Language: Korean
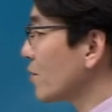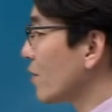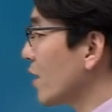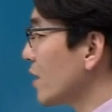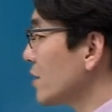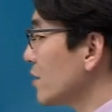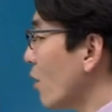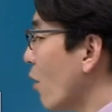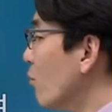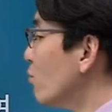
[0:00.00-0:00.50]

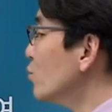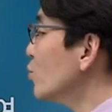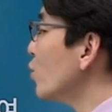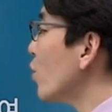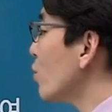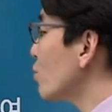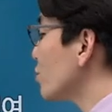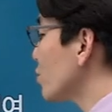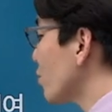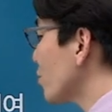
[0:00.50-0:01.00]
정하는
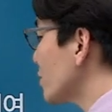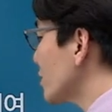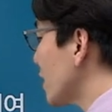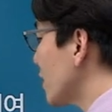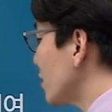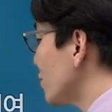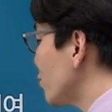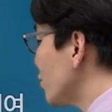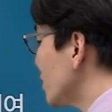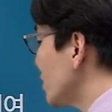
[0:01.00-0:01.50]
업무용
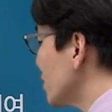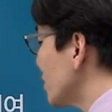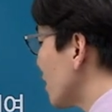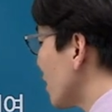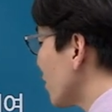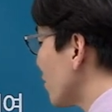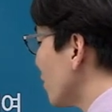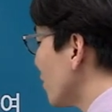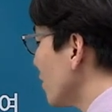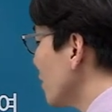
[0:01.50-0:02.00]
부동산을
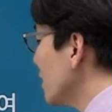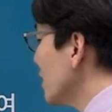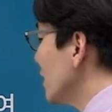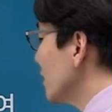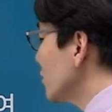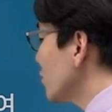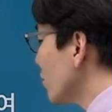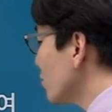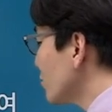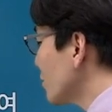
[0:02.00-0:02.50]
취득하고
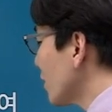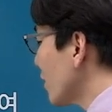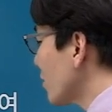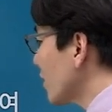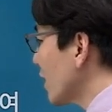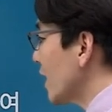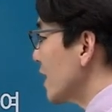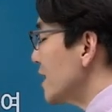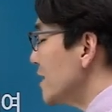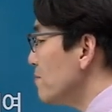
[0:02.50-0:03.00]

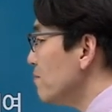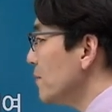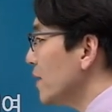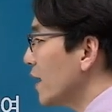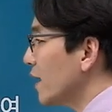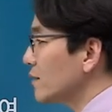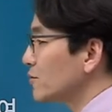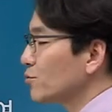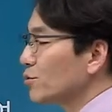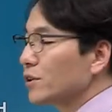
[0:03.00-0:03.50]
처분하거나
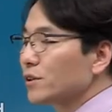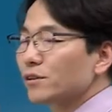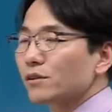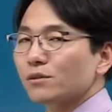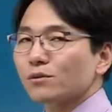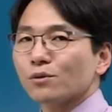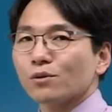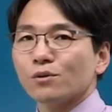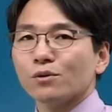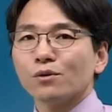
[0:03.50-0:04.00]
임대
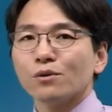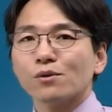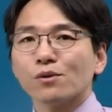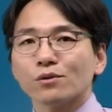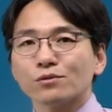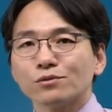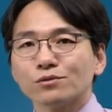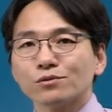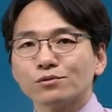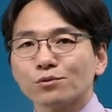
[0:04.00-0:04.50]
수익을 또
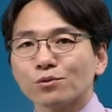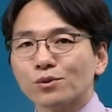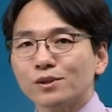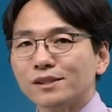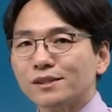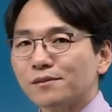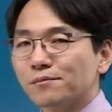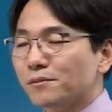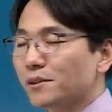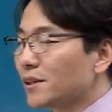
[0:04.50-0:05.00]
거둘 수도
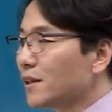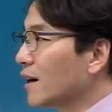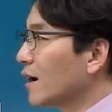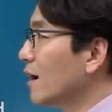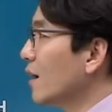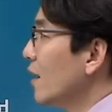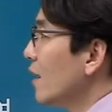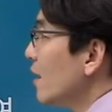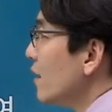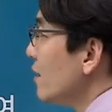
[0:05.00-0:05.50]
있습니다.
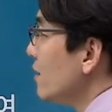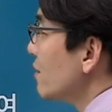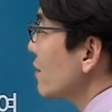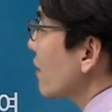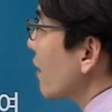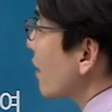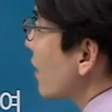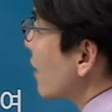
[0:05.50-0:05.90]
이렇게